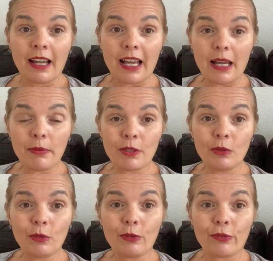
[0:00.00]

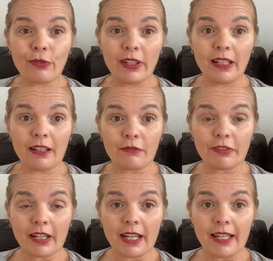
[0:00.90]
absolut
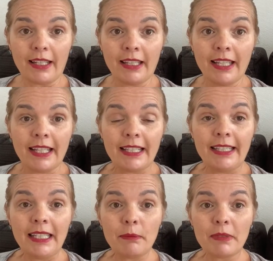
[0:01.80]
fehlerfrei,
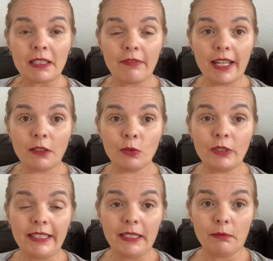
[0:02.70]
liebenswert
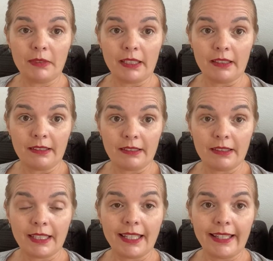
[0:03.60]
und liebendes
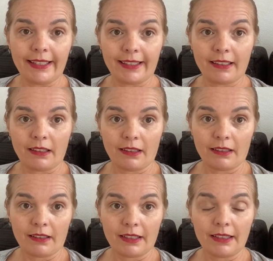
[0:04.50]
Ich.
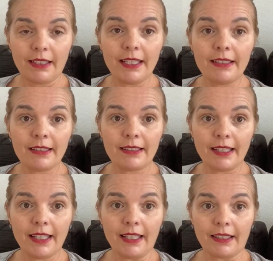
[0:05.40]
Dieses
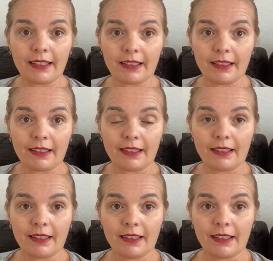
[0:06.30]
Ich
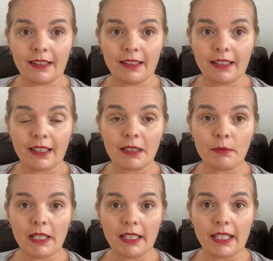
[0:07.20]
ist
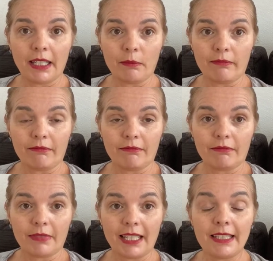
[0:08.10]
mir gegeben,
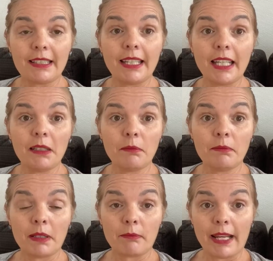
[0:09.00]
ist jedem
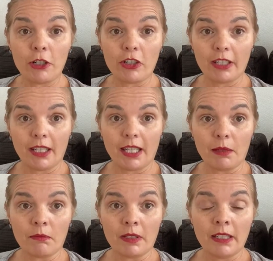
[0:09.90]
Menschen gegeben.